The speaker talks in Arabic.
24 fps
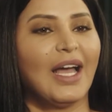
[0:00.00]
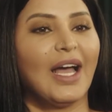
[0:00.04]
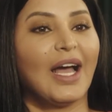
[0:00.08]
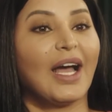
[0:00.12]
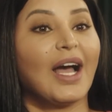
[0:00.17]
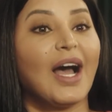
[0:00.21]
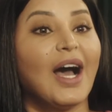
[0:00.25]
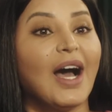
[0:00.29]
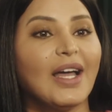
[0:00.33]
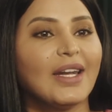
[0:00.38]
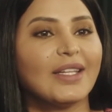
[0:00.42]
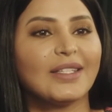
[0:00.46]

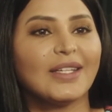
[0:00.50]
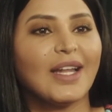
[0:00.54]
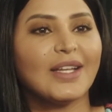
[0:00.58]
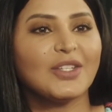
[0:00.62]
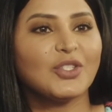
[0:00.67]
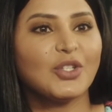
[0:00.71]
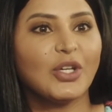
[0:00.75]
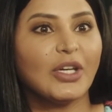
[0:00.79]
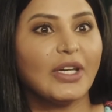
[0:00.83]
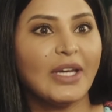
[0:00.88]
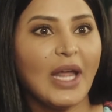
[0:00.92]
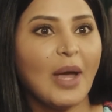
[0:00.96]
خالد لا
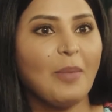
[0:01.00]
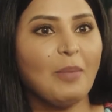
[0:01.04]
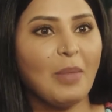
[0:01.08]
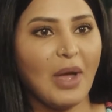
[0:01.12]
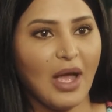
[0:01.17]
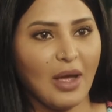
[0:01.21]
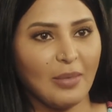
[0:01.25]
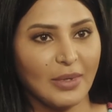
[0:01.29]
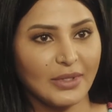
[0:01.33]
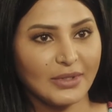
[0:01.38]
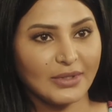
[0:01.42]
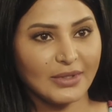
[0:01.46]
تشرين
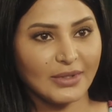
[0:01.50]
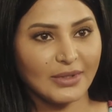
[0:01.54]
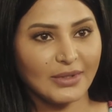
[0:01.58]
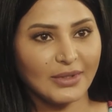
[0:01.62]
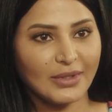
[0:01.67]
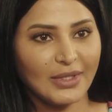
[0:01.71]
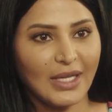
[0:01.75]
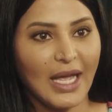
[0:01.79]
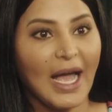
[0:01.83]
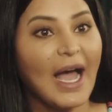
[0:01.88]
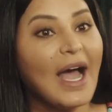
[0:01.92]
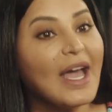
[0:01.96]
همه أبد
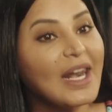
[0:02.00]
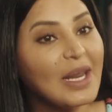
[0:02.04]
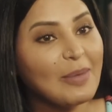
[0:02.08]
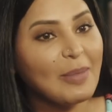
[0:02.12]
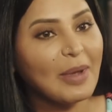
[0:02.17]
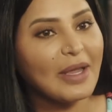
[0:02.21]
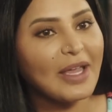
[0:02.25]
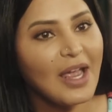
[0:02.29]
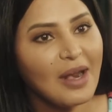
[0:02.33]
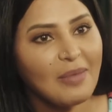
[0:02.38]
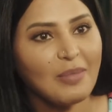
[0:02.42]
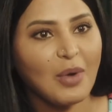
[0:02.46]
أنا
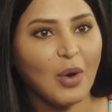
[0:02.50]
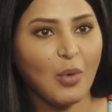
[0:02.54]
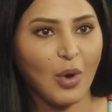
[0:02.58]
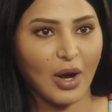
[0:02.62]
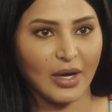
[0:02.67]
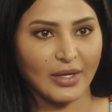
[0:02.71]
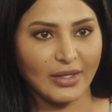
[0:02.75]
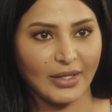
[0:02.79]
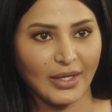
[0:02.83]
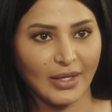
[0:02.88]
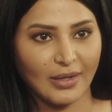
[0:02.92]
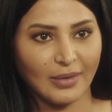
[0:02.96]
بكلمه
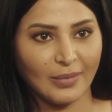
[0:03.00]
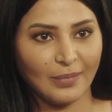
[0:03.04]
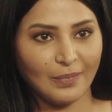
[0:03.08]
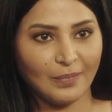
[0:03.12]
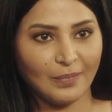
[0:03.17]
وأقنعه